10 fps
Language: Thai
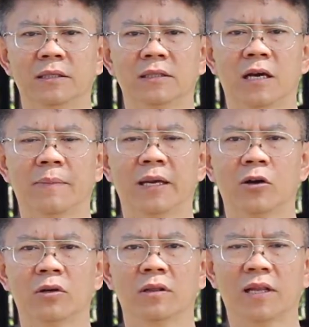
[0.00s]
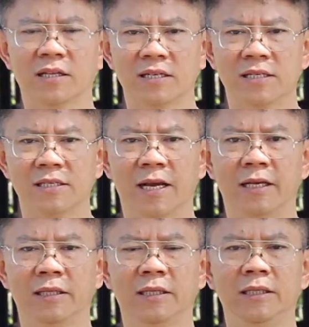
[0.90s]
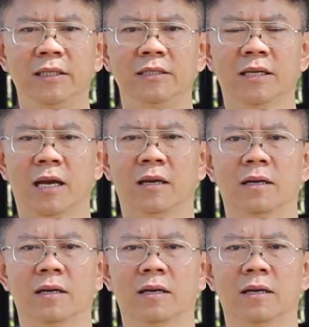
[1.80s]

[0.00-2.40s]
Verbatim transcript: จึงทำให้เขานั้นตัดสินใจที่จะ